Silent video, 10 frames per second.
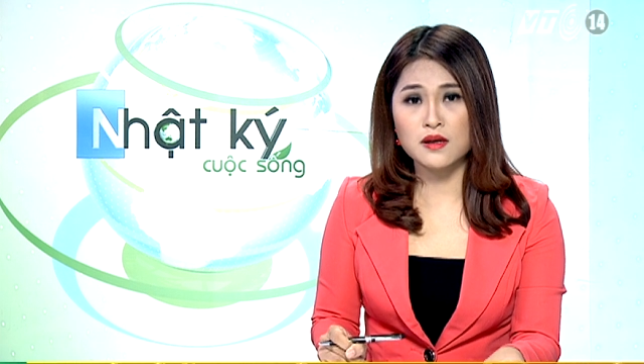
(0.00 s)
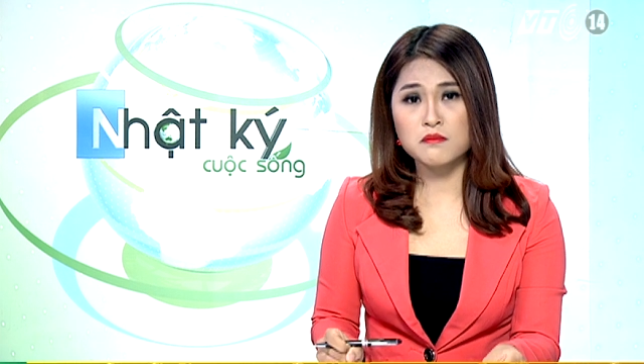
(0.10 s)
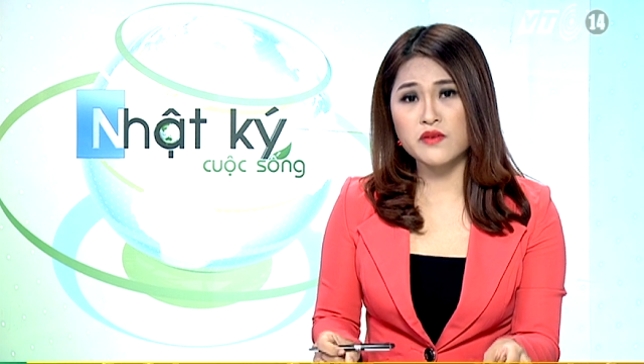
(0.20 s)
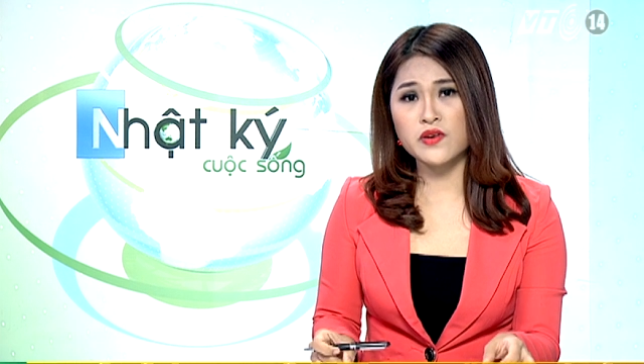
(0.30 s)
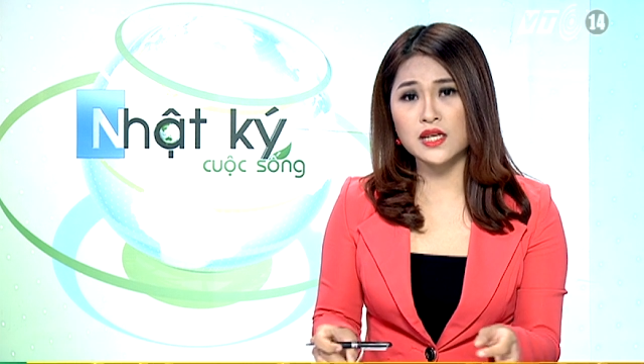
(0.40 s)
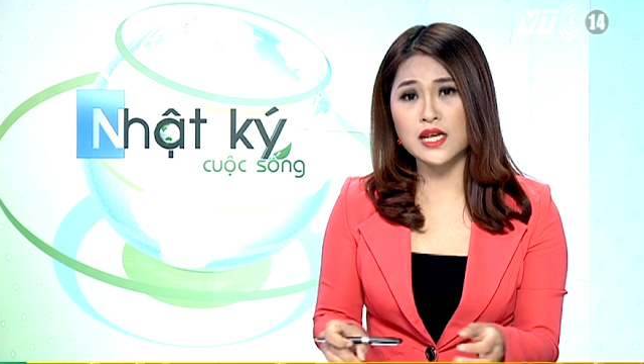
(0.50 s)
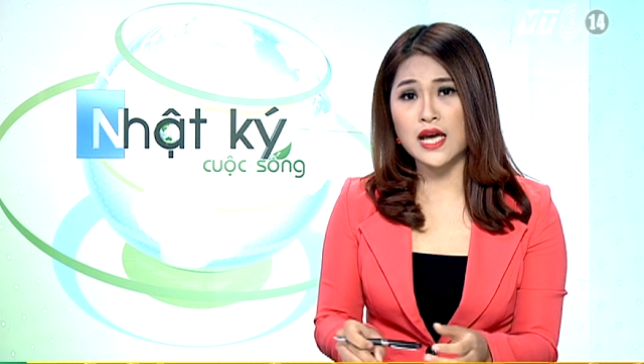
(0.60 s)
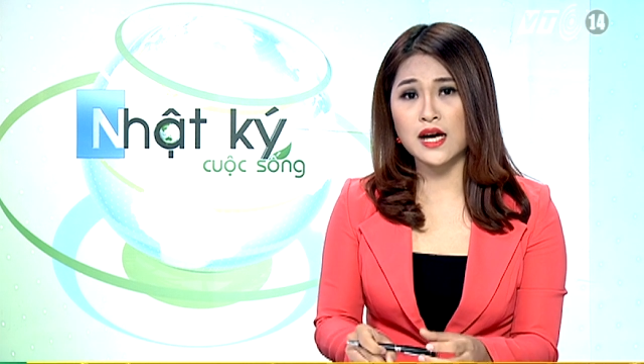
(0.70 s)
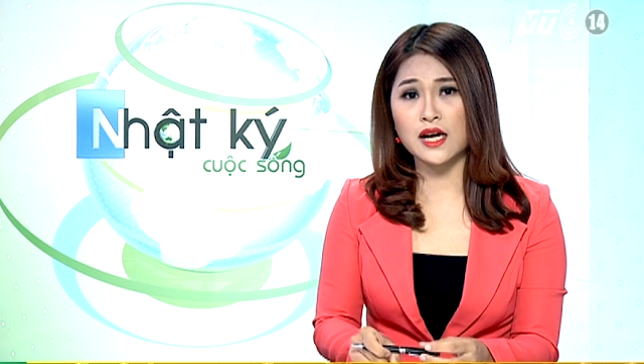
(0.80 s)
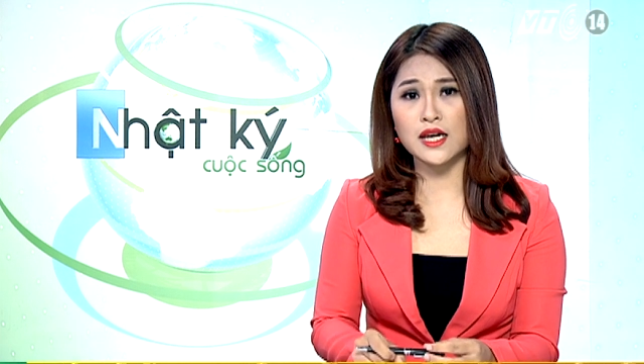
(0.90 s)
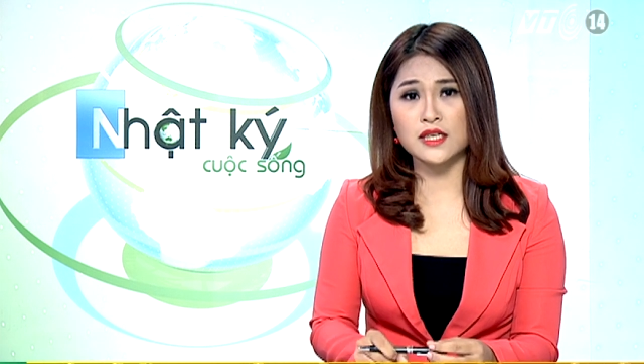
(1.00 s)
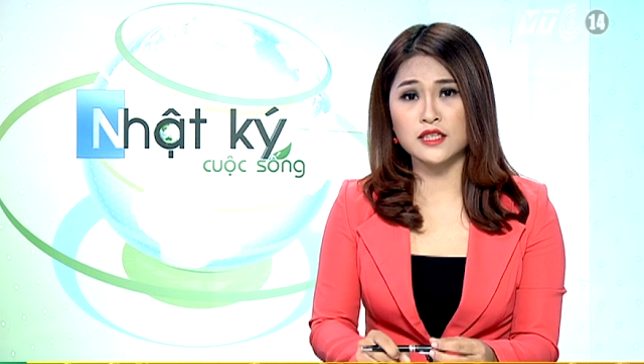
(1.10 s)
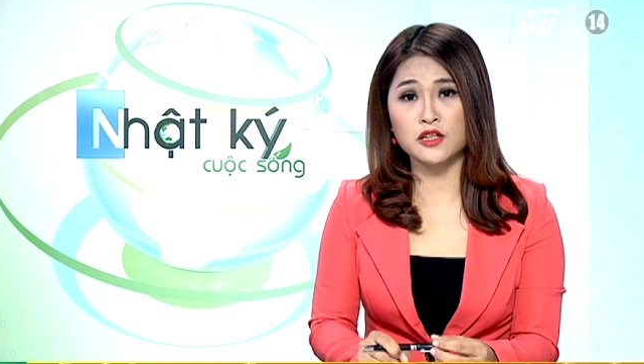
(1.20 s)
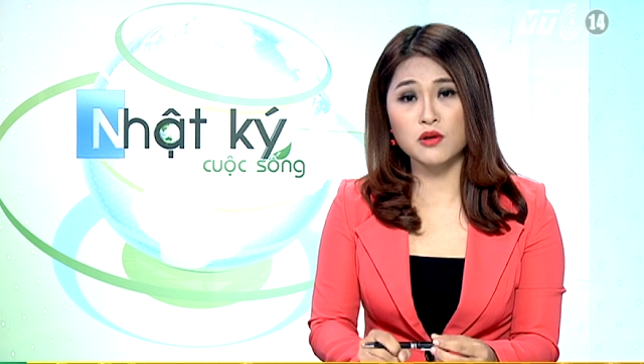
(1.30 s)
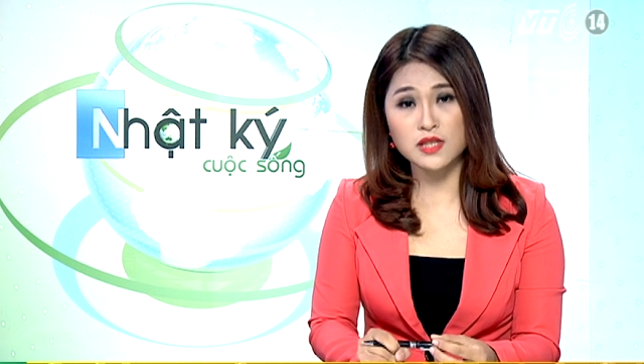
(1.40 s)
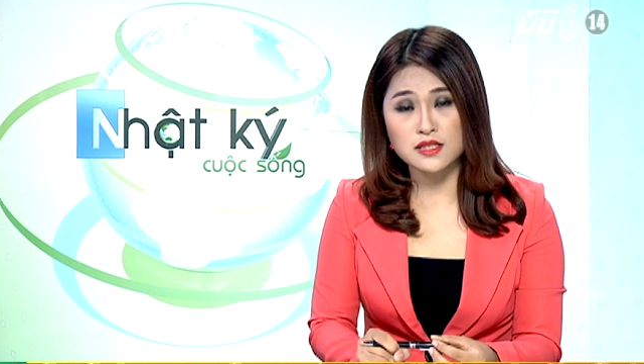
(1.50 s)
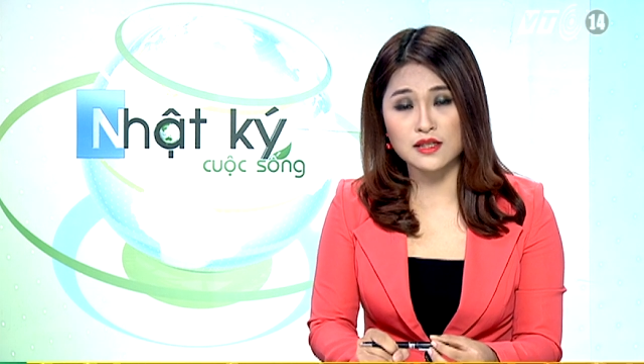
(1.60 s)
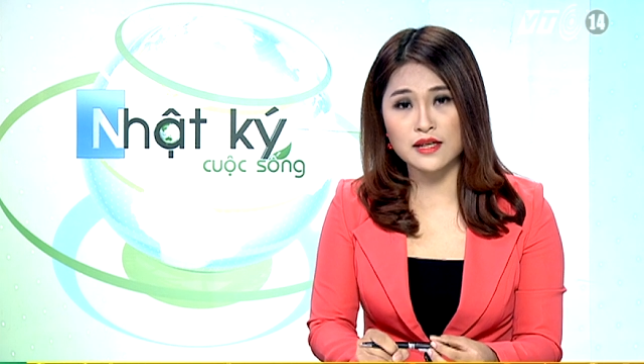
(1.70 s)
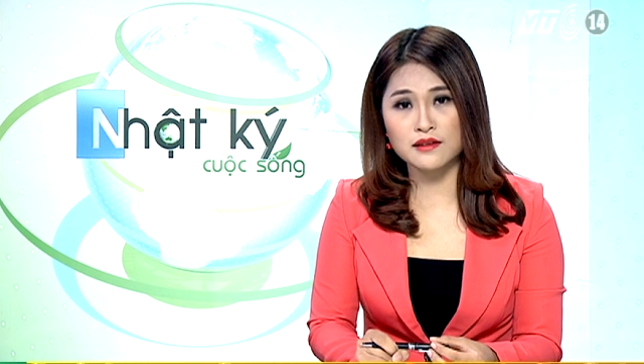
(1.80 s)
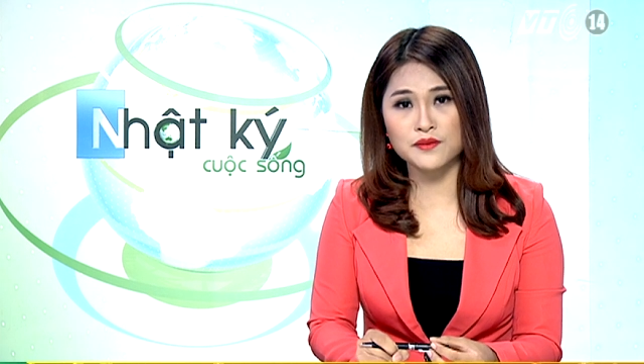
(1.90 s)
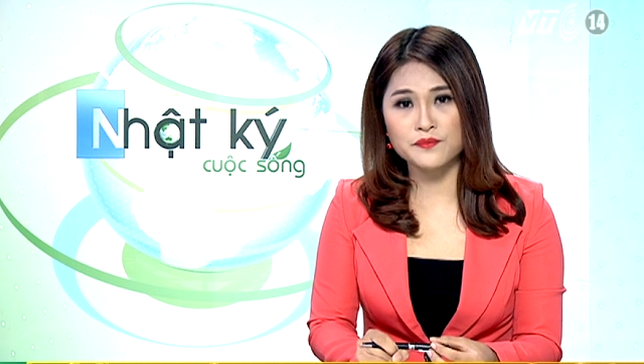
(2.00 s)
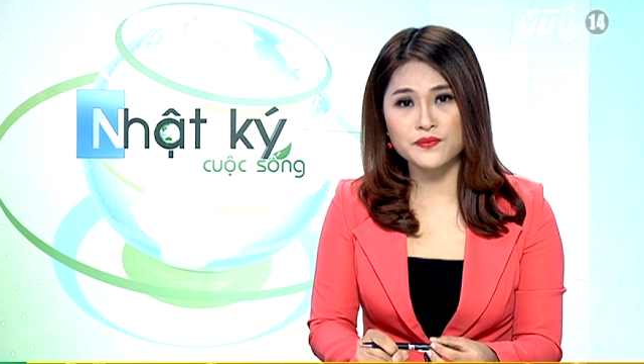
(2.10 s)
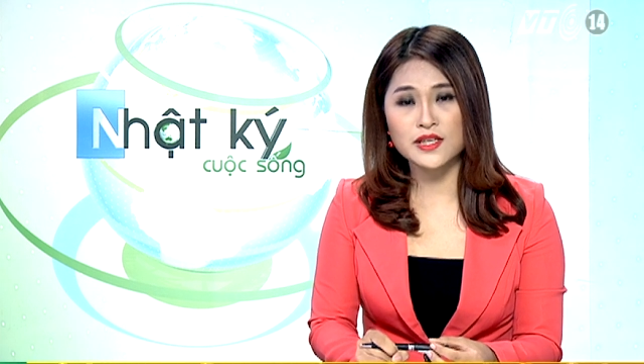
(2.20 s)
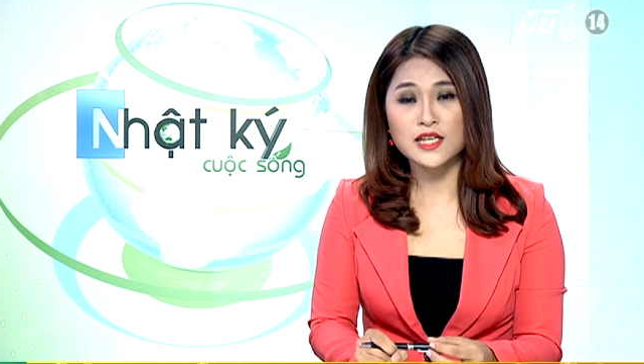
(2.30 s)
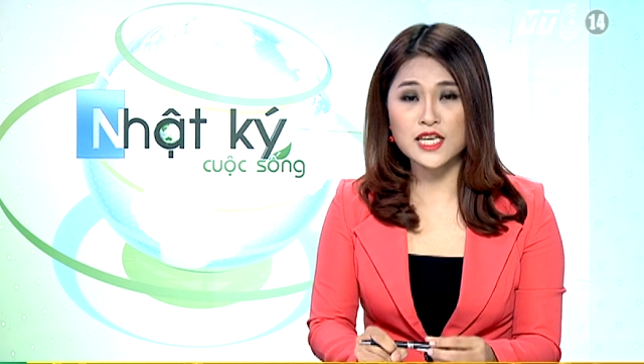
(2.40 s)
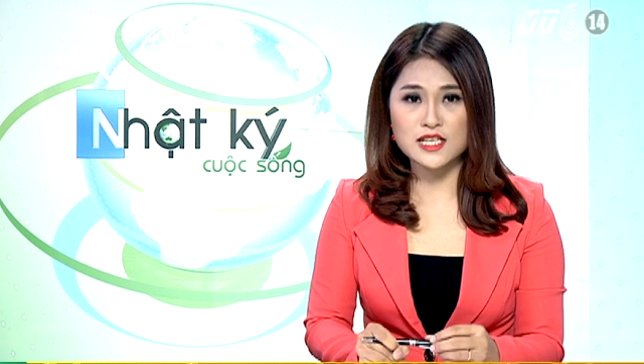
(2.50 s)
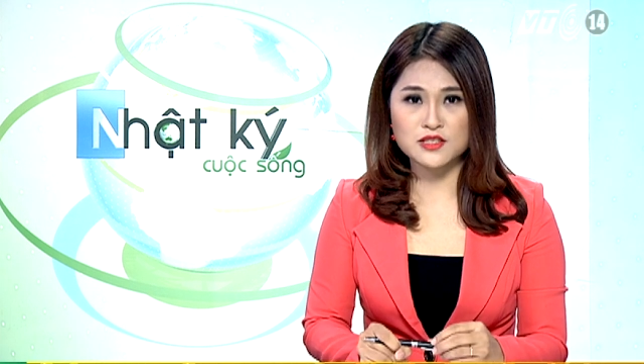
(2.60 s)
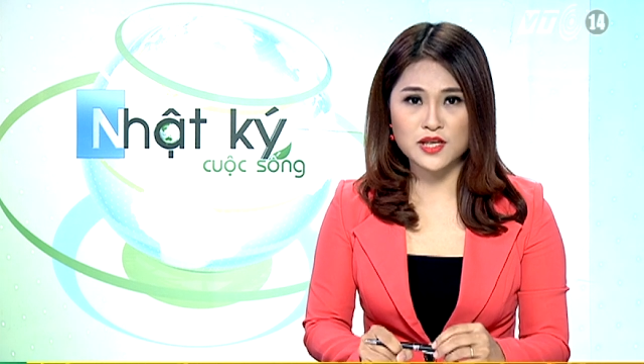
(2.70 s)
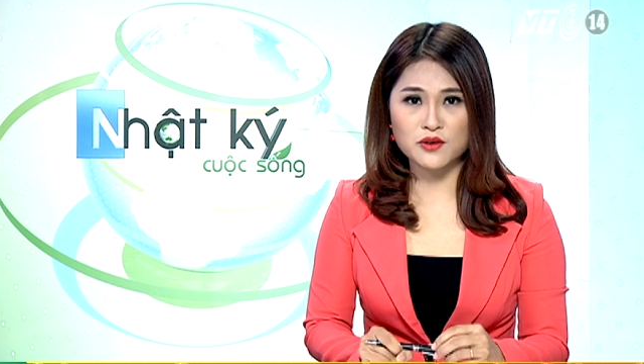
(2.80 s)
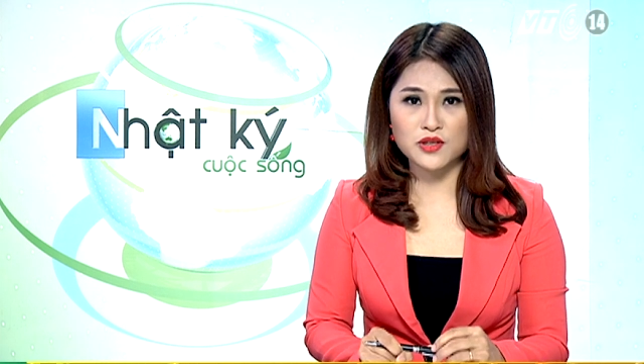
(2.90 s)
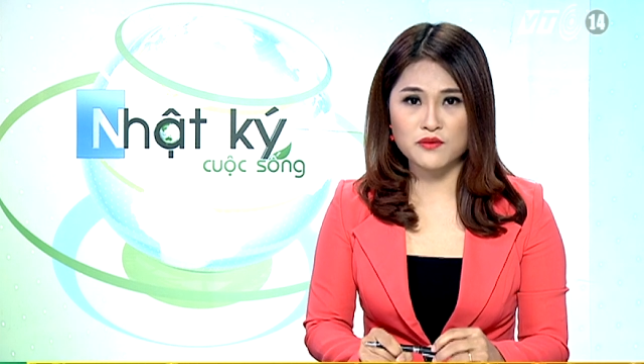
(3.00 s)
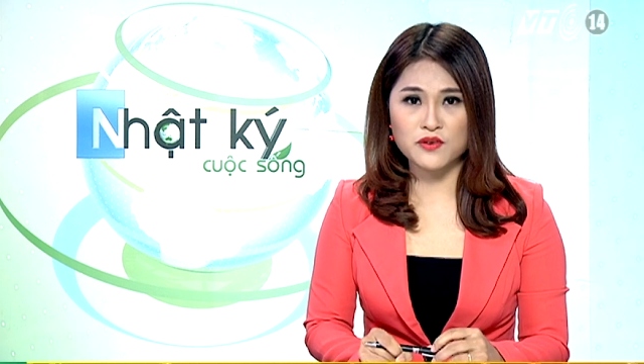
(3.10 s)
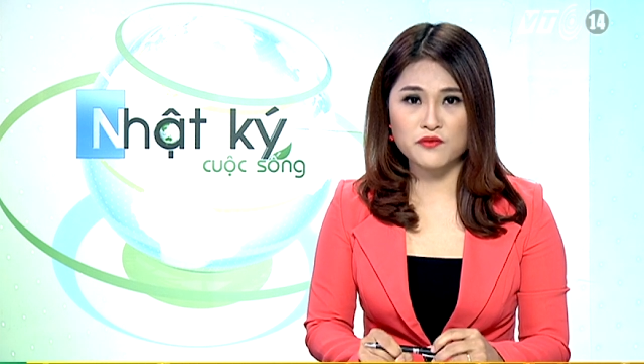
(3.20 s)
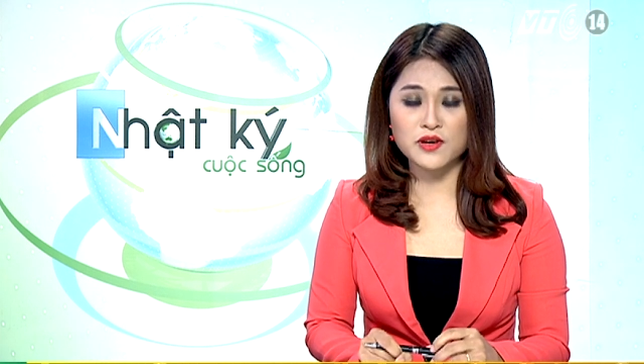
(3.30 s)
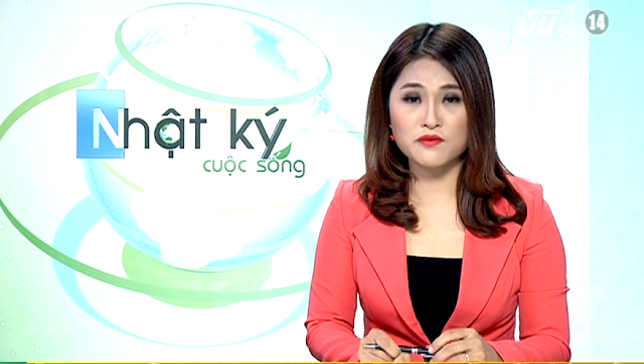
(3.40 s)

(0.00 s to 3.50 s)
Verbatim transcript: mà việc đi lại hàng ngày thì không thể dừng lại được. Ghi nhận sau đây của nhóm phóng viên